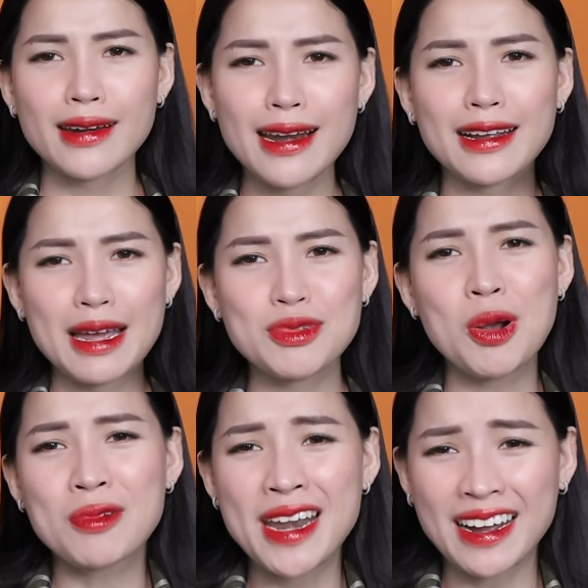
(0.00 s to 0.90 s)
Đây là kem
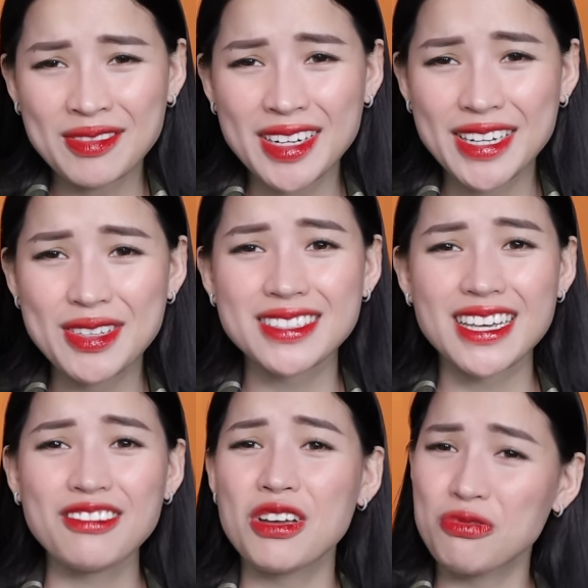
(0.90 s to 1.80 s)
chống nắng mà nếu như
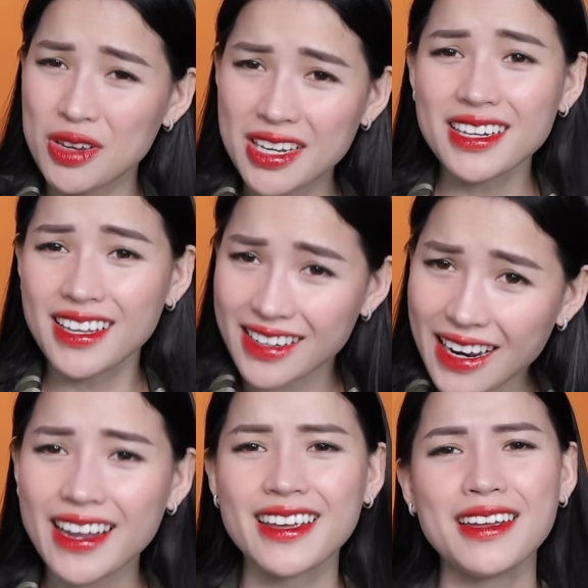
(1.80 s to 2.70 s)
xét về finish hiện
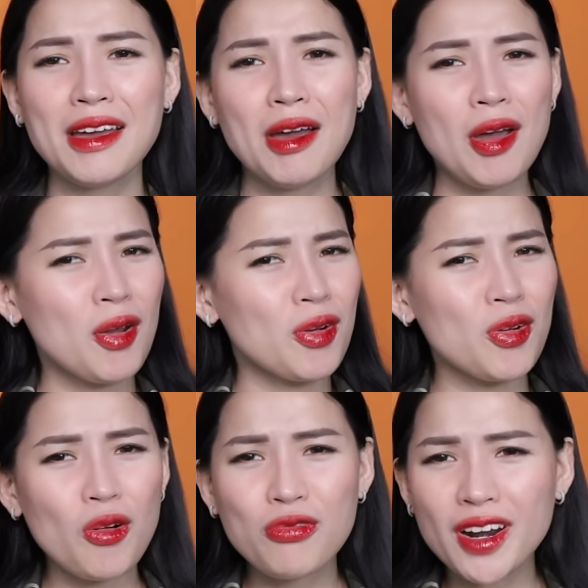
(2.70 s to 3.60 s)
nay ấy,
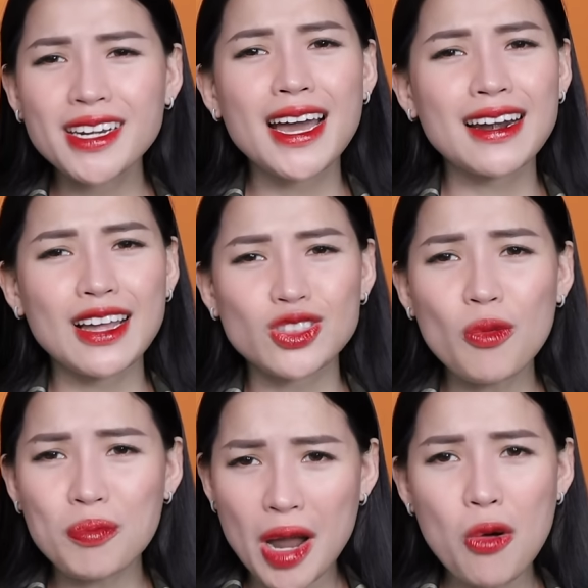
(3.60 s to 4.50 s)
nó vẫn đang là
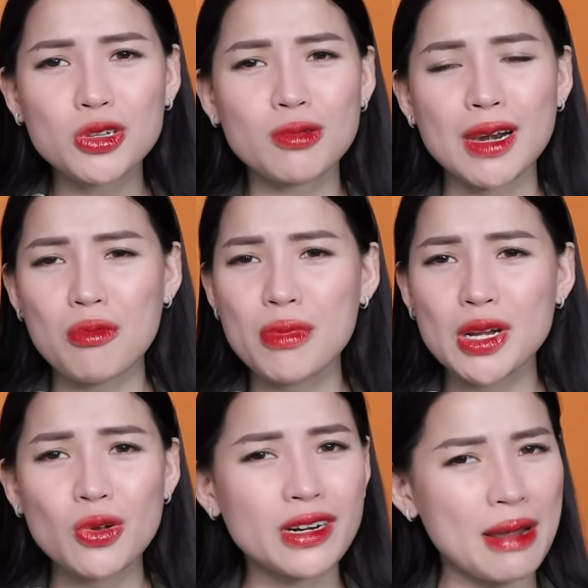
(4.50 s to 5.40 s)
top đầu trong lòng
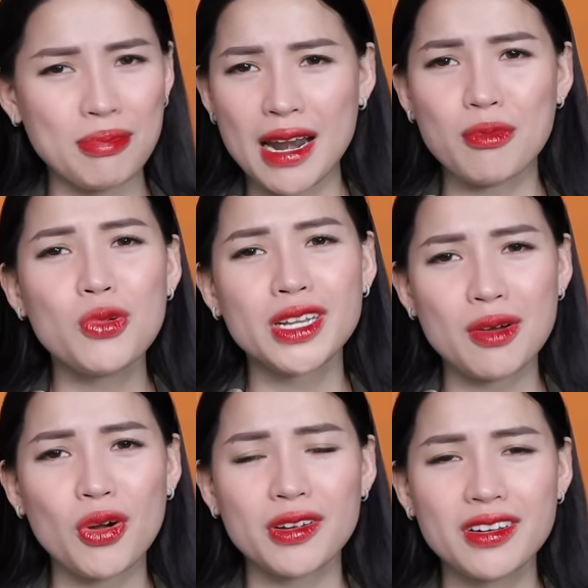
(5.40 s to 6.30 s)
mình luôn, đẹp lắm luôn
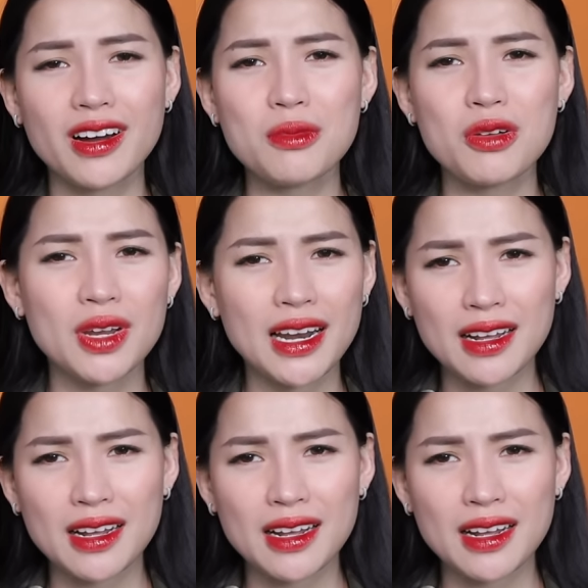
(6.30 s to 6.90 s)
nha mọi người ơi. Bởi vì